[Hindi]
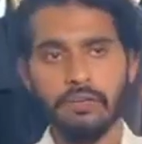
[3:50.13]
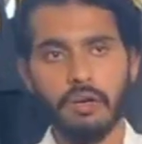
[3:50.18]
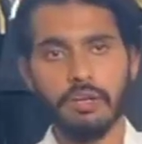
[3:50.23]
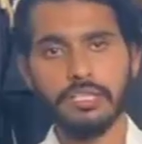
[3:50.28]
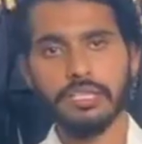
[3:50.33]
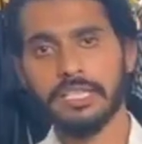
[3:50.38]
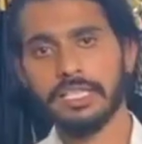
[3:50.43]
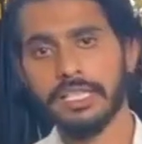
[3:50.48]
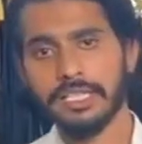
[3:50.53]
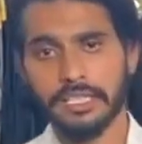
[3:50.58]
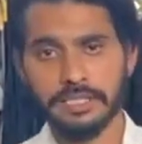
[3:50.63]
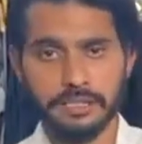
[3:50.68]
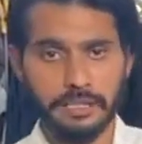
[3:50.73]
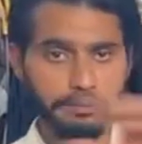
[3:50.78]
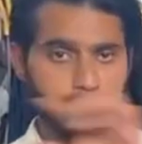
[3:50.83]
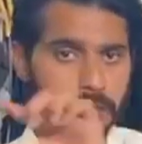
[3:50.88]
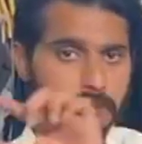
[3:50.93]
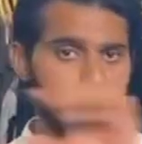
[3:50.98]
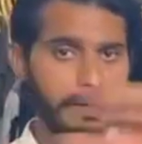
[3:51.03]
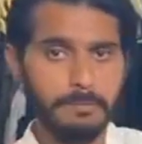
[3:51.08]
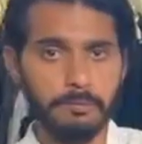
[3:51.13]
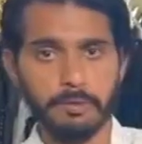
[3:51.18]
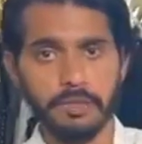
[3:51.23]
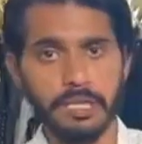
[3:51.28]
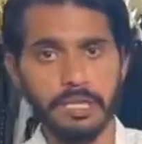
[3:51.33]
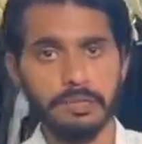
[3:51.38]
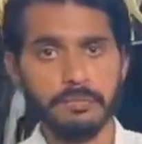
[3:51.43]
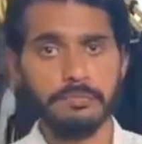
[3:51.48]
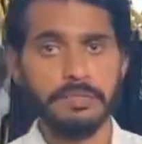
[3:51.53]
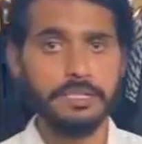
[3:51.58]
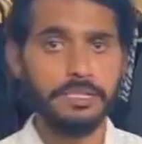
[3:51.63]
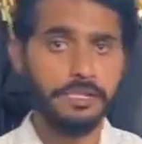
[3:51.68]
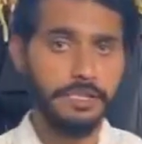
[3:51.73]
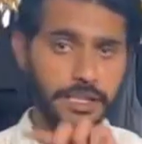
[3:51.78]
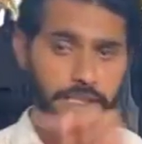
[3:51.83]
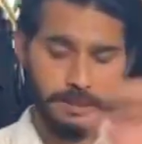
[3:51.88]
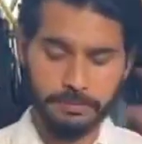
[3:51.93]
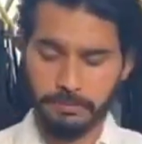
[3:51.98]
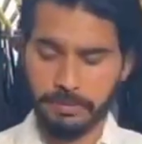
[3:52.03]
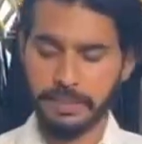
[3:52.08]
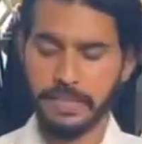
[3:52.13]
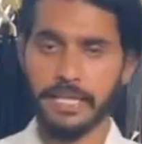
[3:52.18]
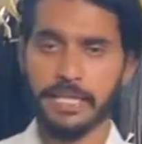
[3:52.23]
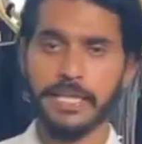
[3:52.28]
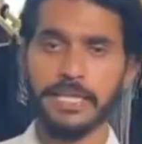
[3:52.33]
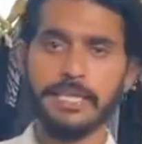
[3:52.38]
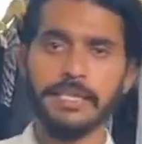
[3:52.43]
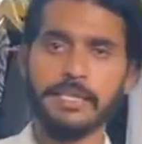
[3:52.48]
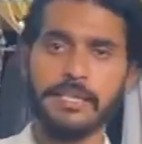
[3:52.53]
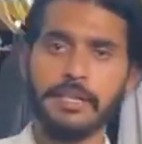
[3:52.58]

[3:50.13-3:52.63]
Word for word: कॉल करके डिस्क्रिप्शन में आपको लिंक मिल लिंक मिल जाएंगे